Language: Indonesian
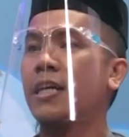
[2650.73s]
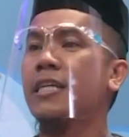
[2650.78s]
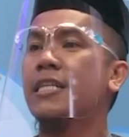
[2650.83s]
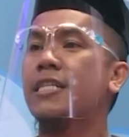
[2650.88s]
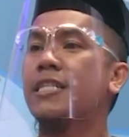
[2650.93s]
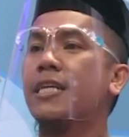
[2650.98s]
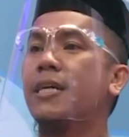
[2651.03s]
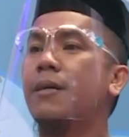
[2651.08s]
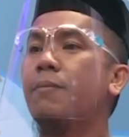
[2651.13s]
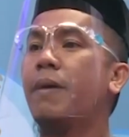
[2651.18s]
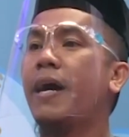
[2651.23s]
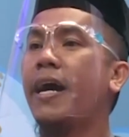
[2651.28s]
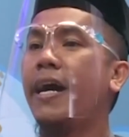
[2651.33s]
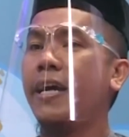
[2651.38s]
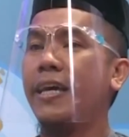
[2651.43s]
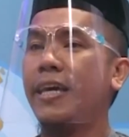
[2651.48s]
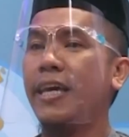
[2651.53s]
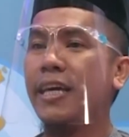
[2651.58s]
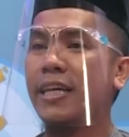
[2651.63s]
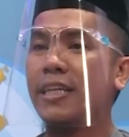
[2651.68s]

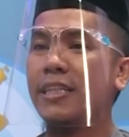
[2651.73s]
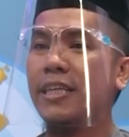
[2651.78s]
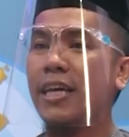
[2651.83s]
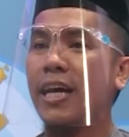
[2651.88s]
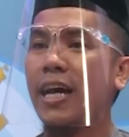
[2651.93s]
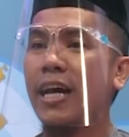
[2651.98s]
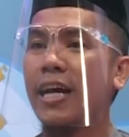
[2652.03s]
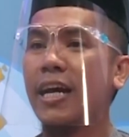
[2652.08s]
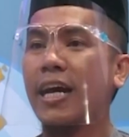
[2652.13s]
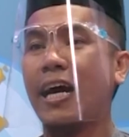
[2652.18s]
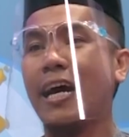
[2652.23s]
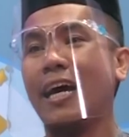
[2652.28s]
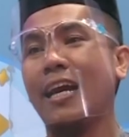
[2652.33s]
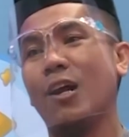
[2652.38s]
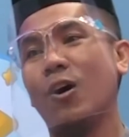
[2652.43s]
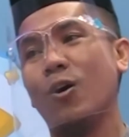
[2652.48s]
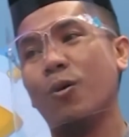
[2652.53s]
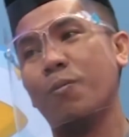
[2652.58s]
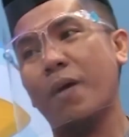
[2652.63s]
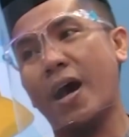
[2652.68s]
Sebaiknya
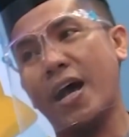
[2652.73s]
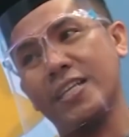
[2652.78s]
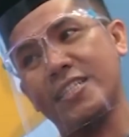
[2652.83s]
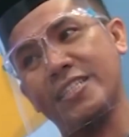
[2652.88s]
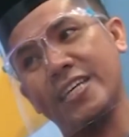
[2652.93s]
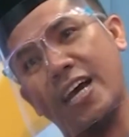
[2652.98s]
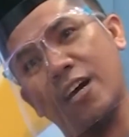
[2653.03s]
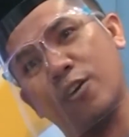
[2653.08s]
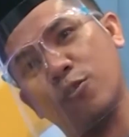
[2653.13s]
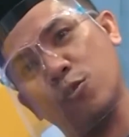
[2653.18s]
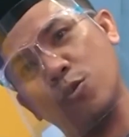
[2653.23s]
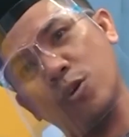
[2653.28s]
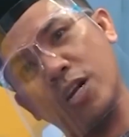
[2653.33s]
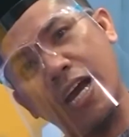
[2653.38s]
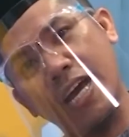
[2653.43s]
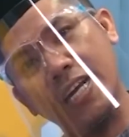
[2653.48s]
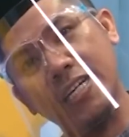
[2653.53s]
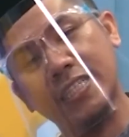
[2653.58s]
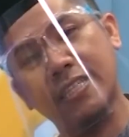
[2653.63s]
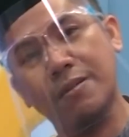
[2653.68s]
kalau baca
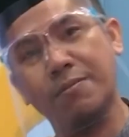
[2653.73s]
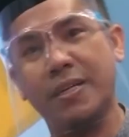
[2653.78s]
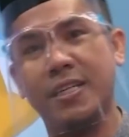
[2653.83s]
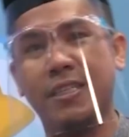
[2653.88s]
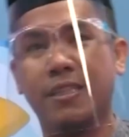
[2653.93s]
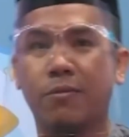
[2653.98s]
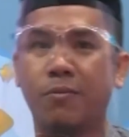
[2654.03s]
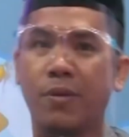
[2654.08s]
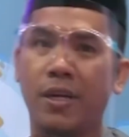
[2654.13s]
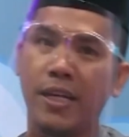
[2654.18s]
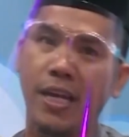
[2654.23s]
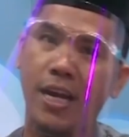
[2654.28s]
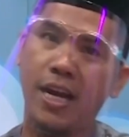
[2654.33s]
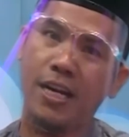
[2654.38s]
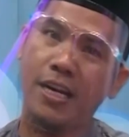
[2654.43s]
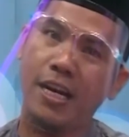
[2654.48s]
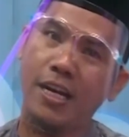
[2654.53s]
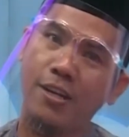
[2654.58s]
Quran teman-teman yang ada di